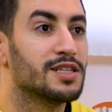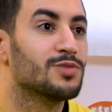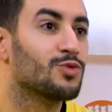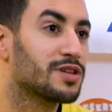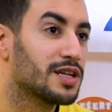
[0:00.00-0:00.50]
et j'ai
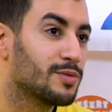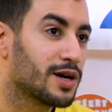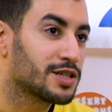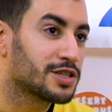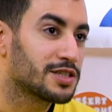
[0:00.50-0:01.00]
monté les
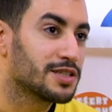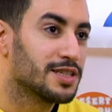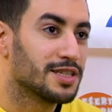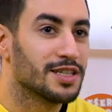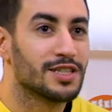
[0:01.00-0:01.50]
marches
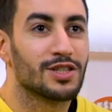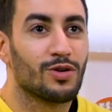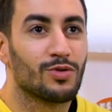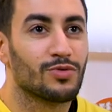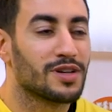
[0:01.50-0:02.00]
et j'ai
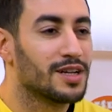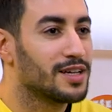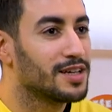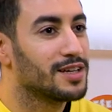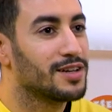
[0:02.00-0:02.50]
rencontré
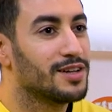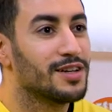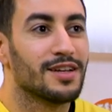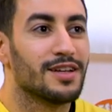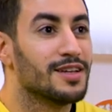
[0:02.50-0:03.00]

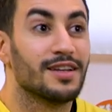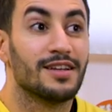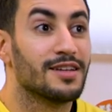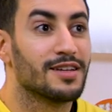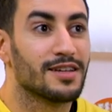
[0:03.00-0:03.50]

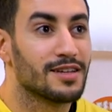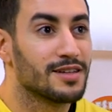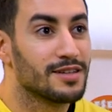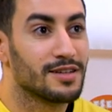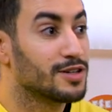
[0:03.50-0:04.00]

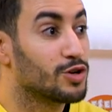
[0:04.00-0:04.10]
les,